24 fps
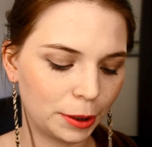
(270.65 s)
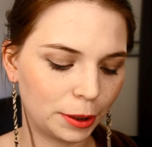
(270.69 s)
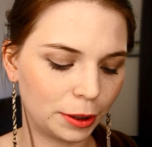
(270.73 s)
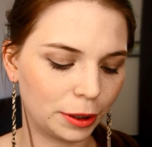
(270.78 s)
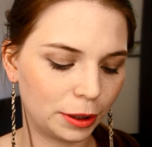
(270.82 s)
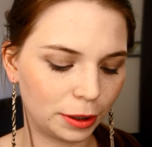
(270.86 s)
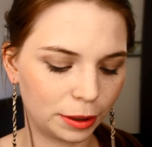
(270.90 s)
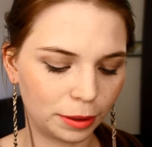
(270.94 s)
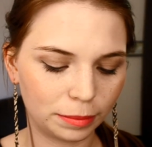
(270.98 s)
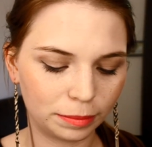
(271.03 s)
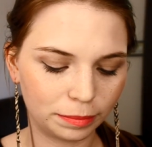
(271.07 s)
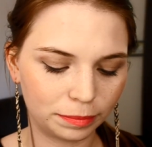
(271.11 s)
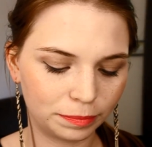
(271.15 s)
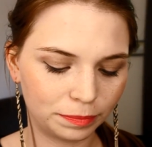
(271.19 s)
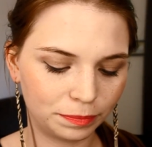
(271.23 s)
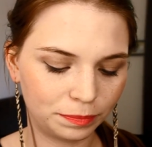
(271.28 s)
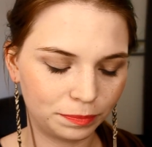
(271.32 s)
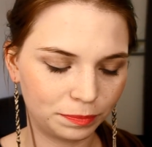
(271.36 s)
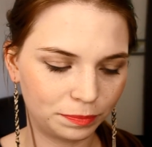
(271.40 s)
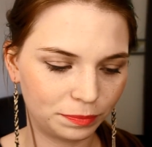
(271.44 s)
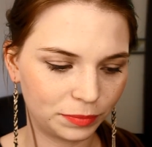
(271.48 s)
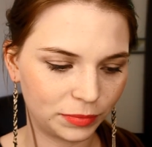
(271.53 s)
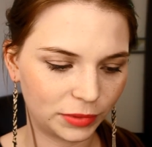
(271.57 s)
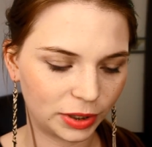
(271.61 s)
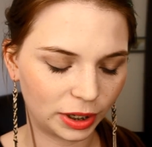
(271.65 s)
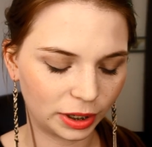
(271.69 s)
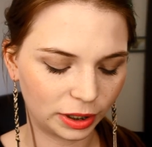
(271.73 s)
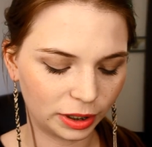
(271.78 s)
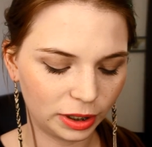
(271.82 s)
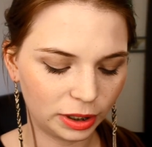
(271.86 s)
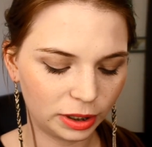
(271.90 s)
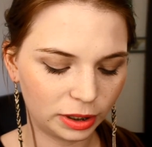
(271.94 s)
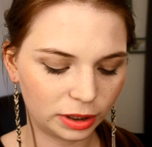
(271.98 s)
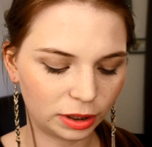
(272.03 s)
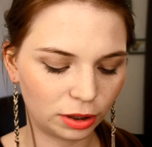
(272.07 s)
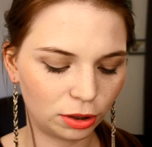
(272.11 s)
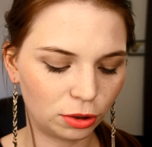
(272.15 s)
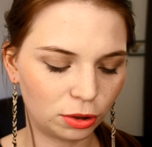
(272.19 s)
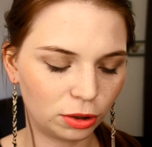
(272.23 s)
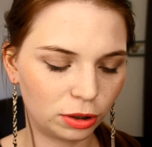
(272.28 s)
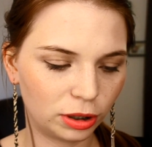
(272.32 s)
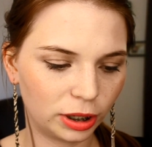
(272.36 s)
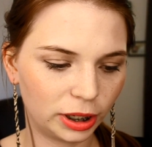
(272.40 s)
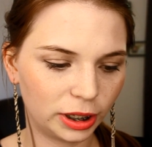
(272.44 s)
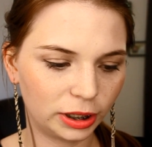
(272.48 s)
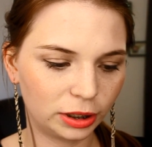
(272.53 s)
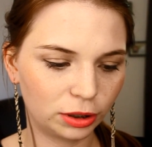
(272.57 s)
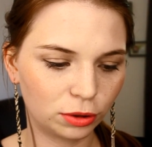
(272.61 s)
Ähm, der riecht auch
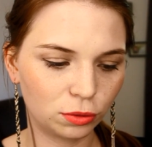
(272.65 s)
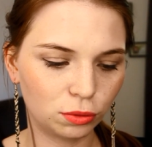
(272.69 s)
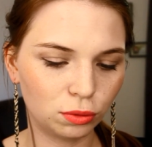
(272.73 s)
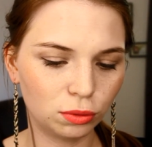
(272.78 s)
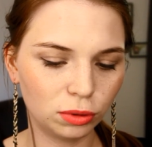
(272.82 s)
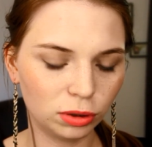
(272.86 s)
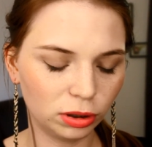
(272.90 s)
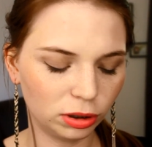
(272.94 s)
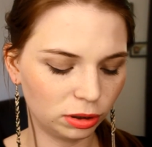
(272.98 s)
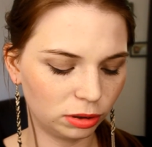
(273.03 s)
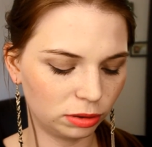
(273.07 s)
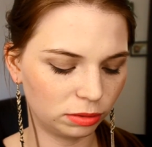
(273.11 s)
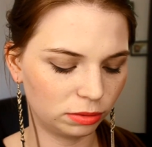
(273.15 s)
echt cool.